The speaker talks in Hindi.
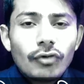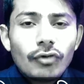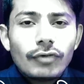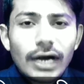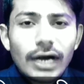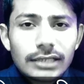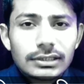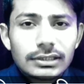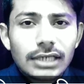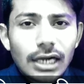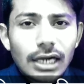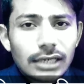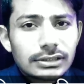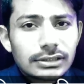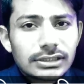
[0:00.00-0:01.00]
वाद
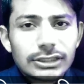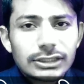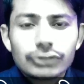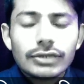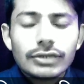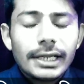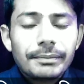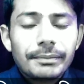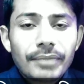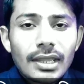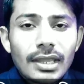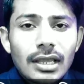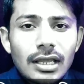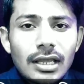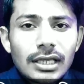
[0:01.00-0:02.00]
घाट किचू नहीं
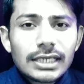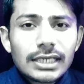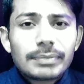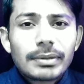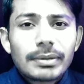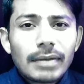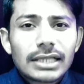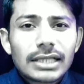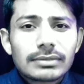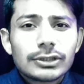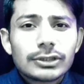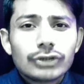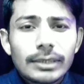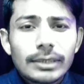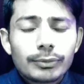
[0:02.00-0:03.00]
कि
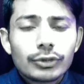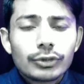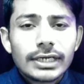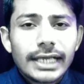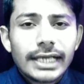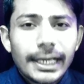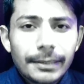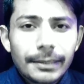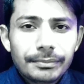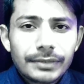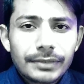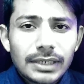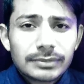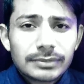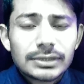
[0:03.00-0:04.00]
परमात्मा जो है पूर्ण है
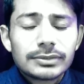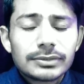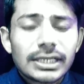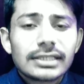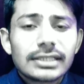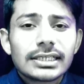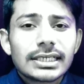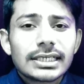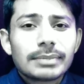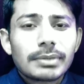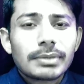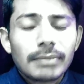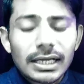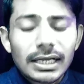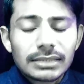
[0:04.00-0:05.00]
हम सब जानते हैं कि
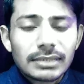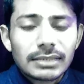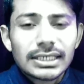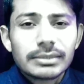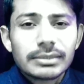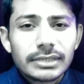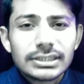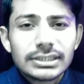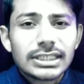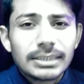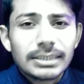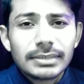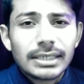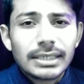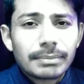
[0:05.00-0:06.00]
परमात्मा की मर्जी
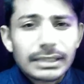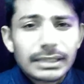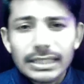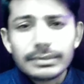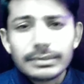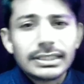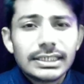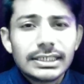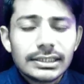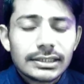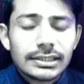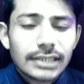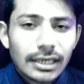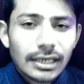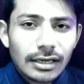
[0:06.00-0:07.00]
के बिना पता भी नहीं
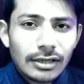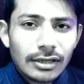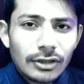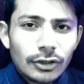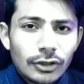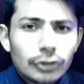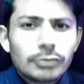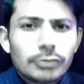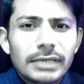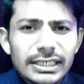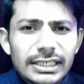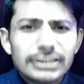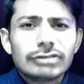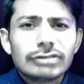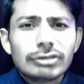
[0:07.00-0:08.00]
हिलता तो
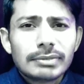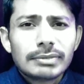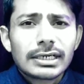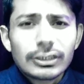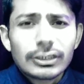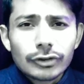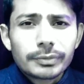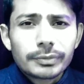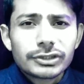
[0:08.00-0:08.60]
मेरे जीवन में अगर कोई